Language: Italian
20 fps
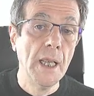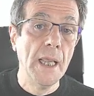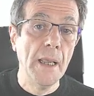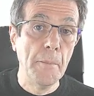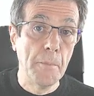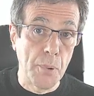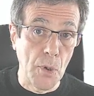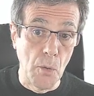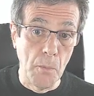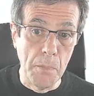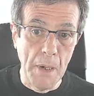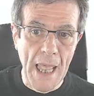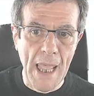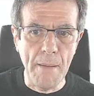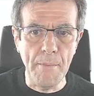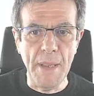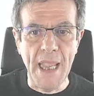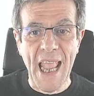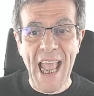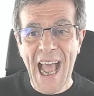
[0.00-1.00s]

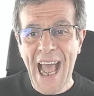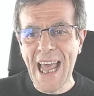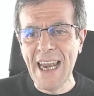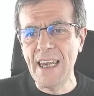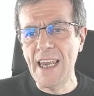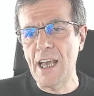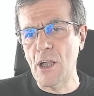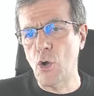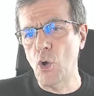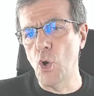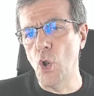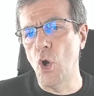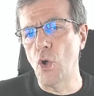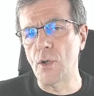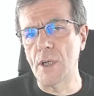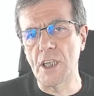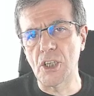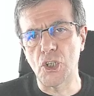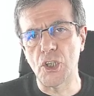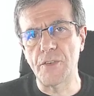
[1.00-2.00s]
problemi alla
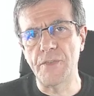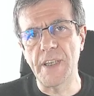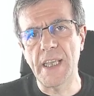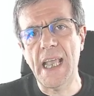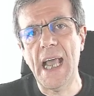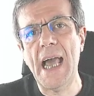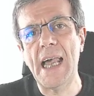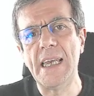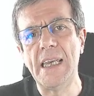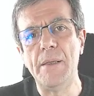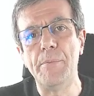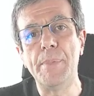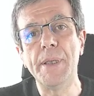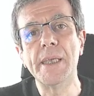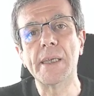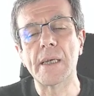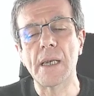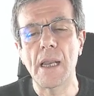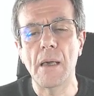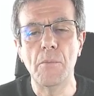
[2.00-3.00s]
colonna cervicale
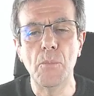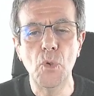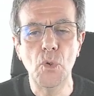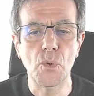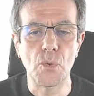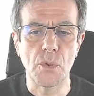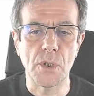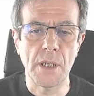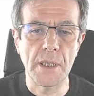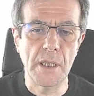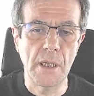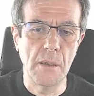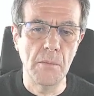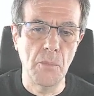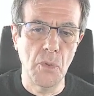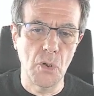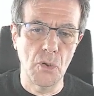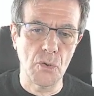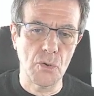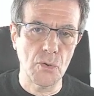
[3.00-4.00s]
per la monta del
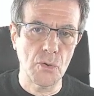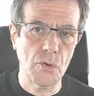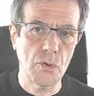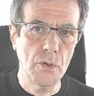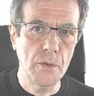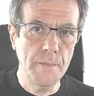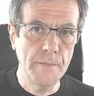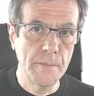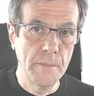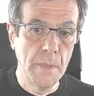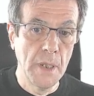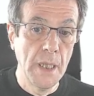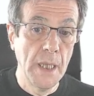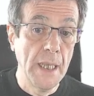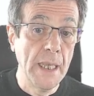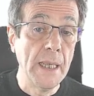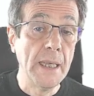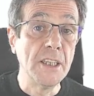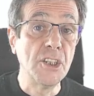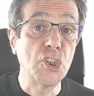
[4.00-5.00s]
morso,
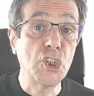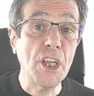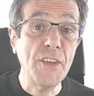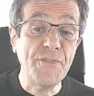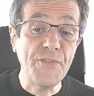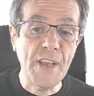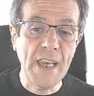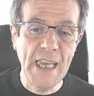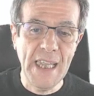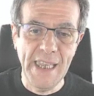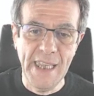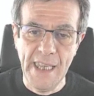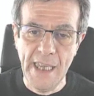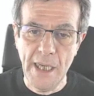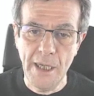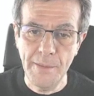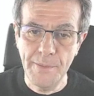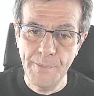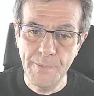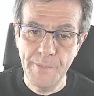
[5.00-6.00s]

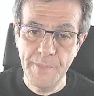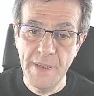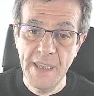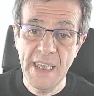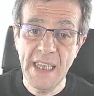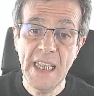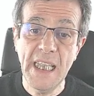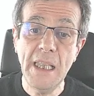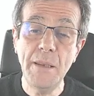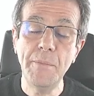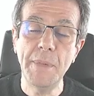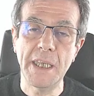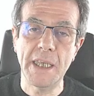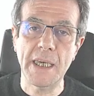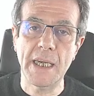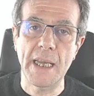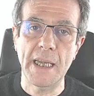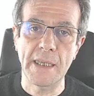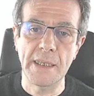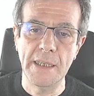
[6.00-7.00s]
cefalea,
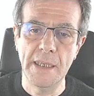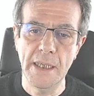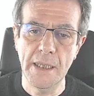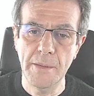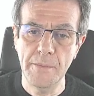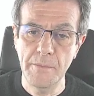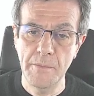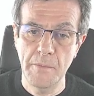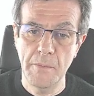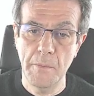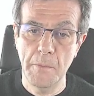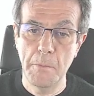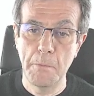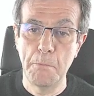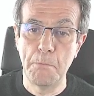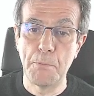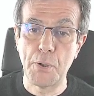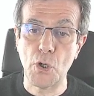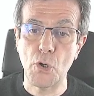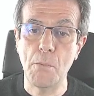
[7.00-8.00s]
emicrania,
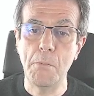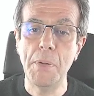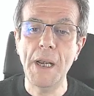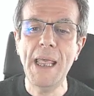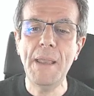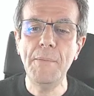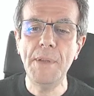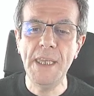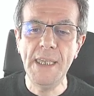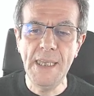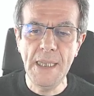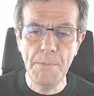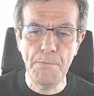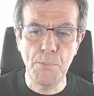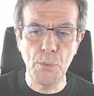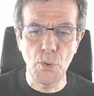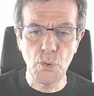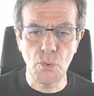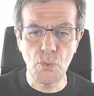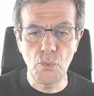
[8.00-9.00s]
problemi di
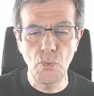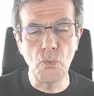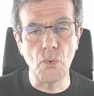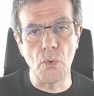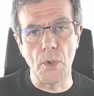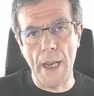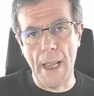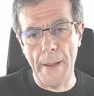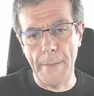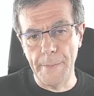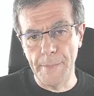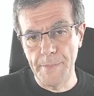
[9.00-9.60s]
postura,